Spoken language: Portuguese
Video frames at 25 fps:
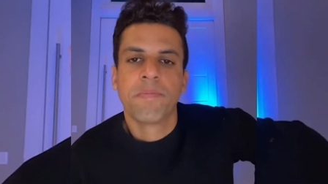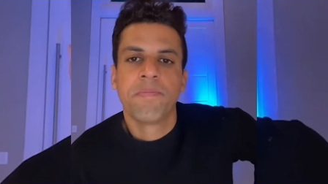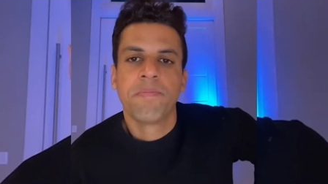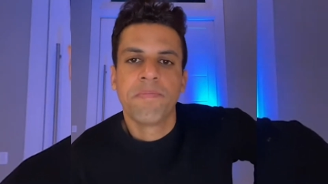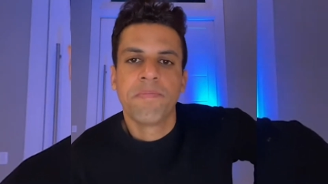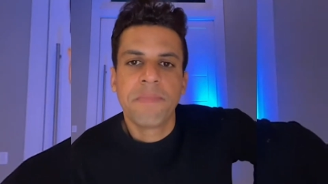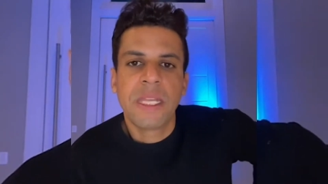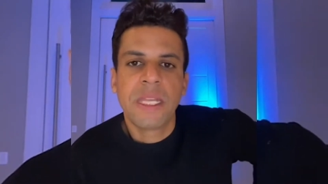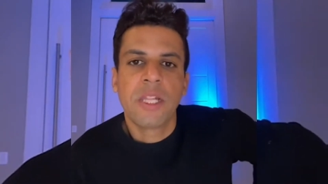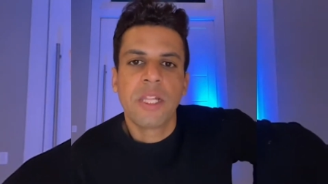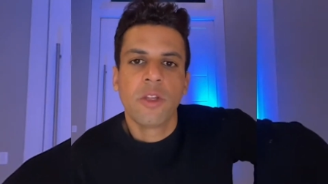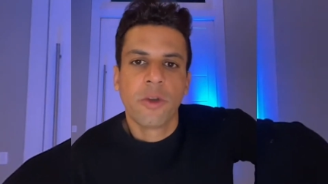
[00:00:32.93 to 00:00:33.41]

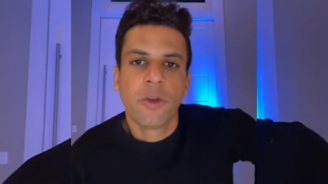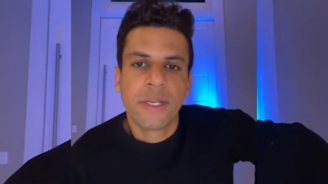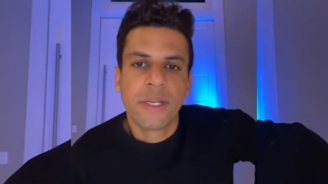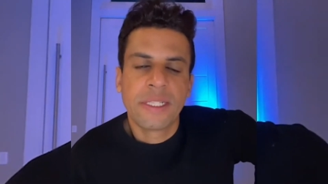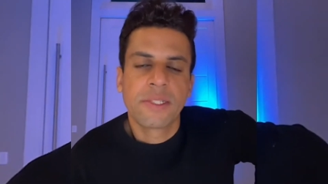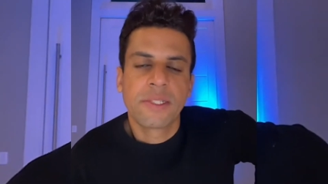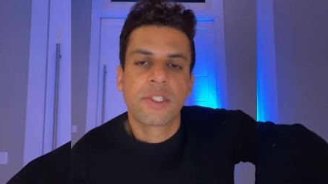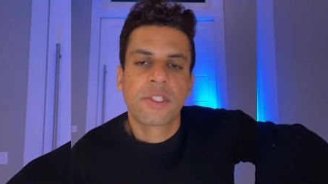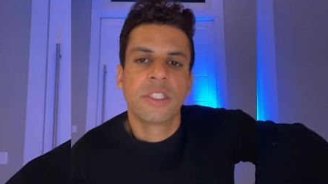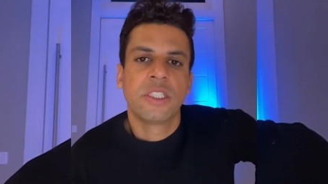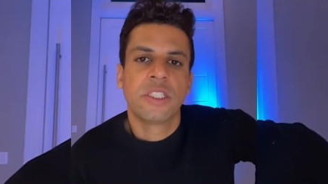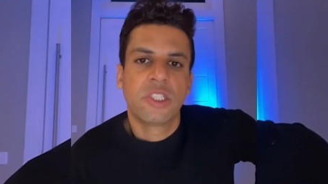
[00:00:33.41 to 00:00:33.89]

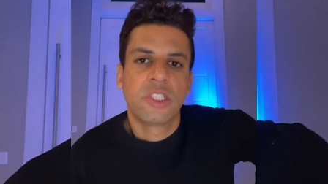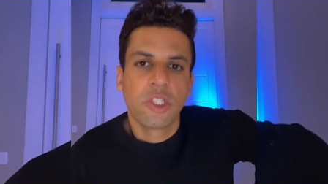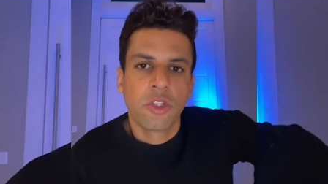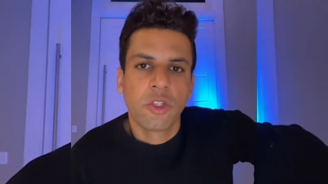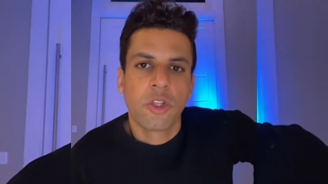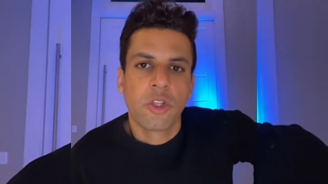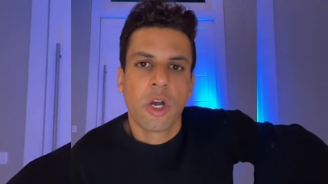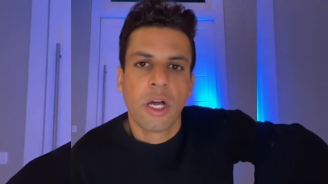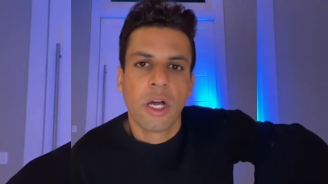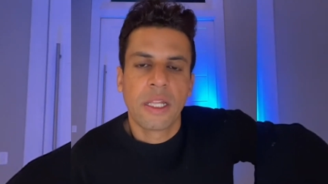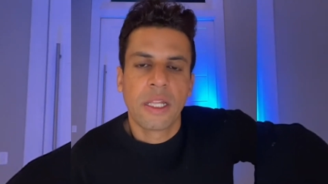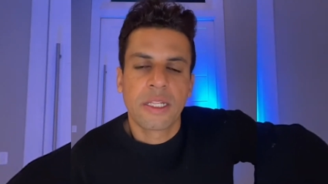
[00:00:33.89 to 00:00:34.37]
milhões de
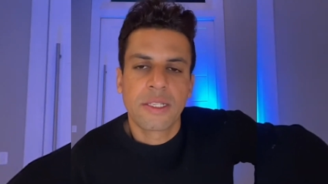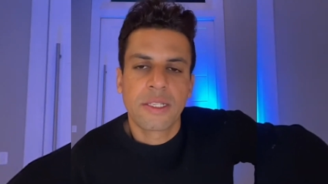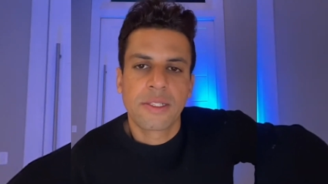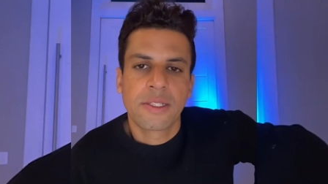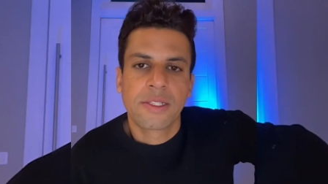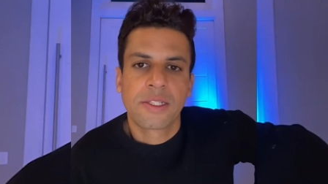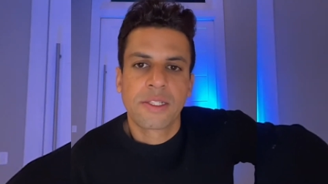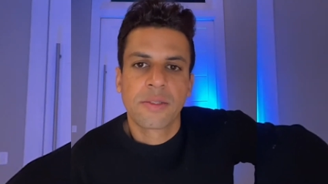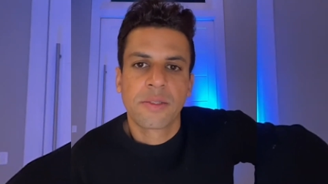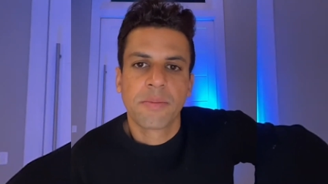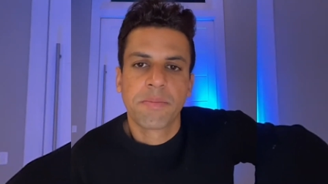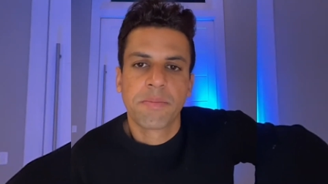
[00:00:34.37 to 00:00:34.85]

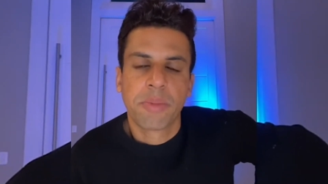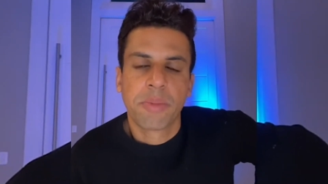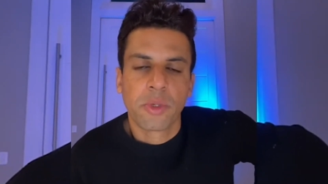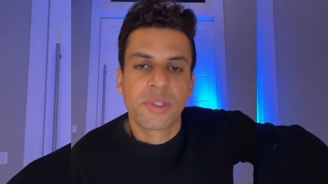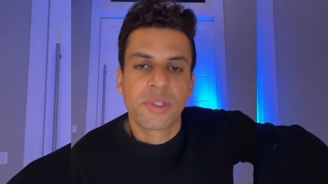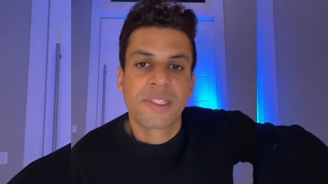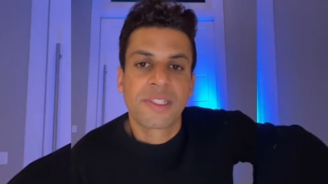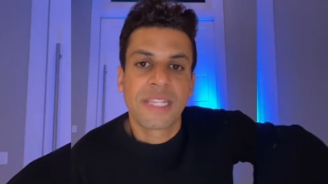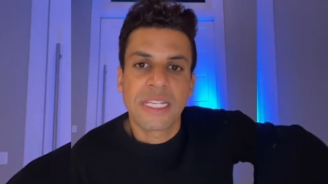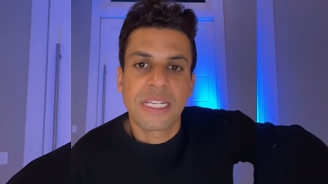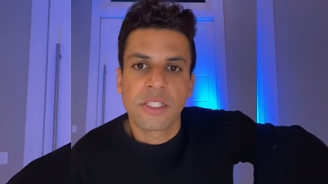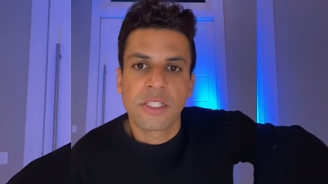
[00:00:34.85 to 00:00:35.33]
dólares
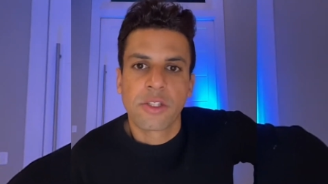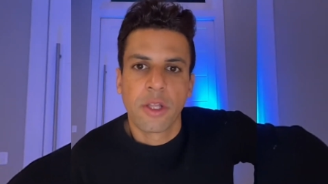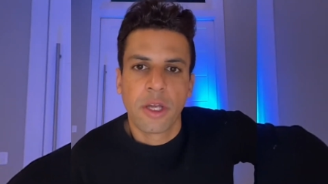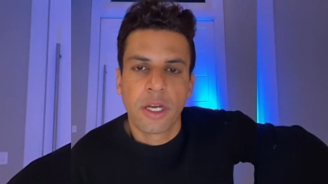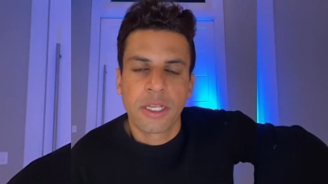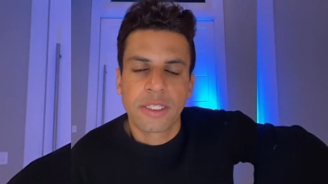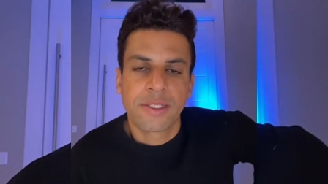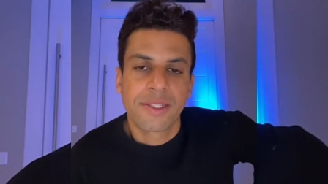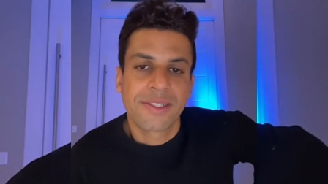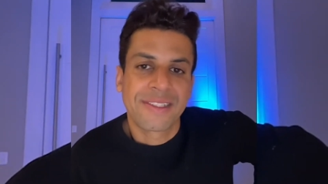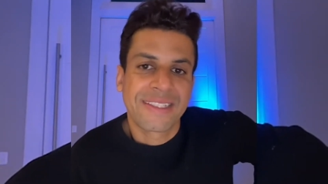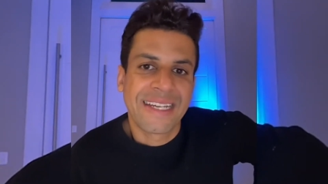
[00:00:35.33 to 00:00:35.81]
por seis
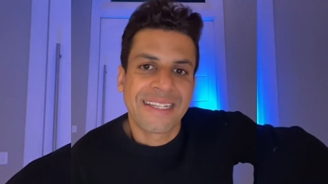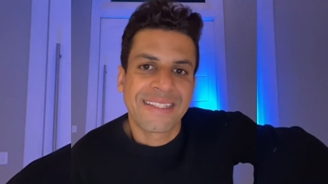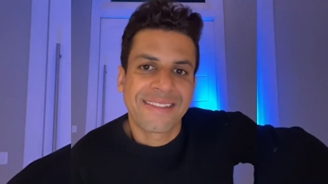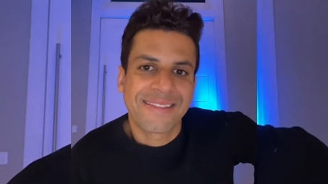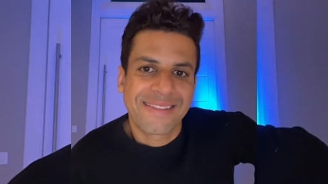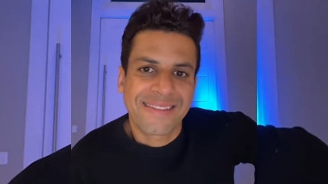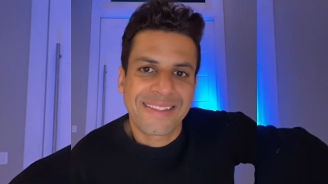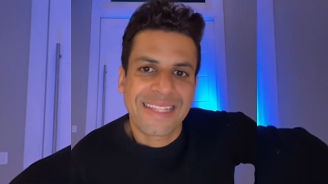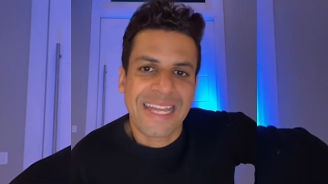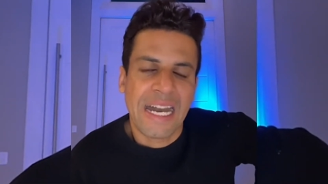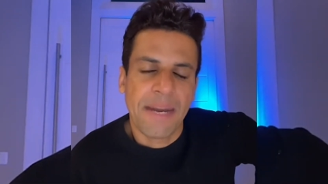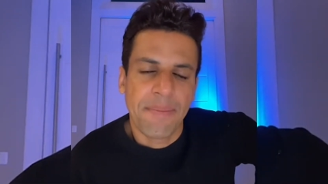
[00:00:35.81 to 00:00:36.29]
lojas da
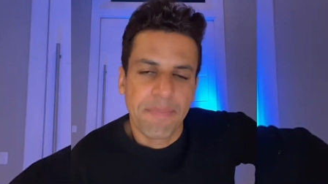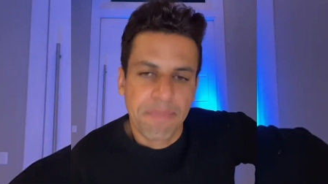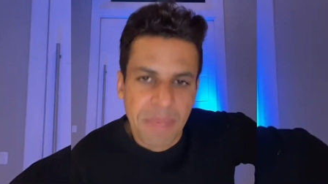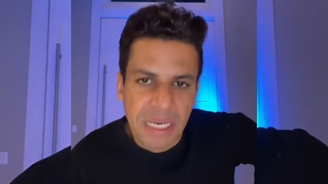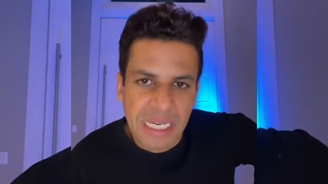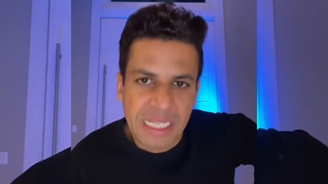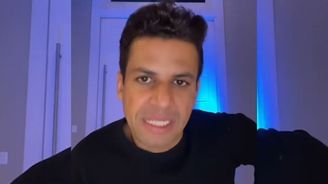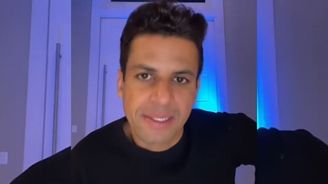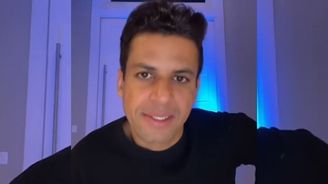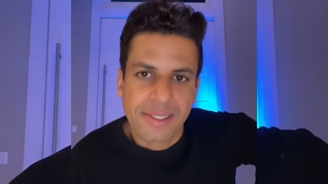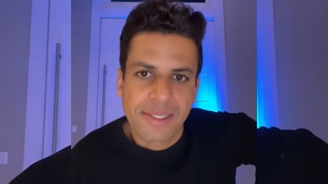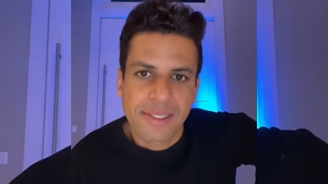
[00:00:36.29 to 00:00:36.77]

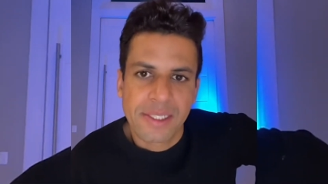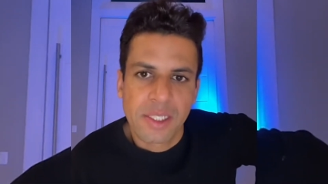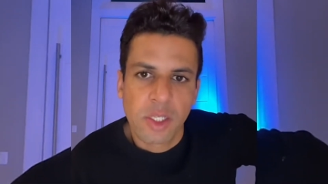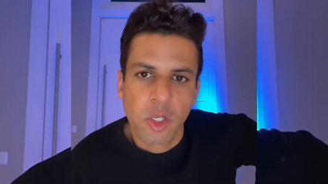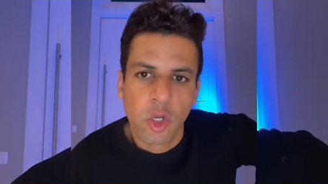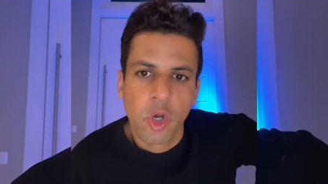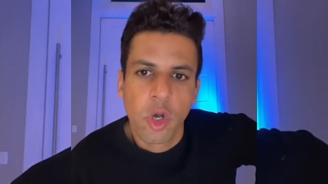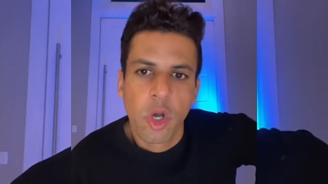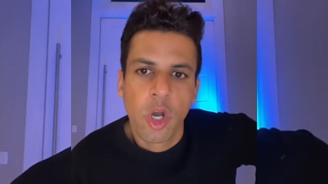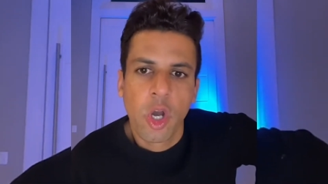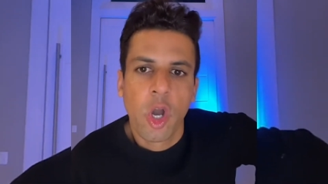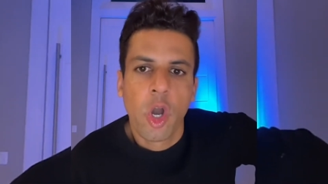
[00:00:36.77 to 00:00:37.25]

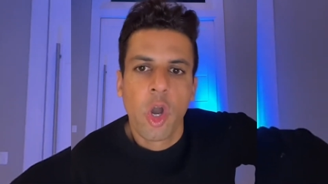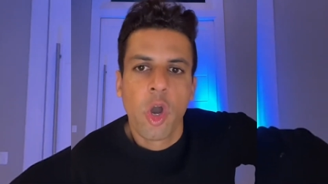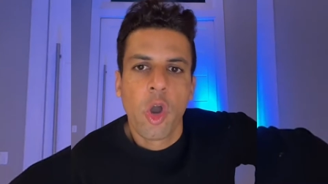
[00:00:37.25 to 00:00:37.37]
Starbucks.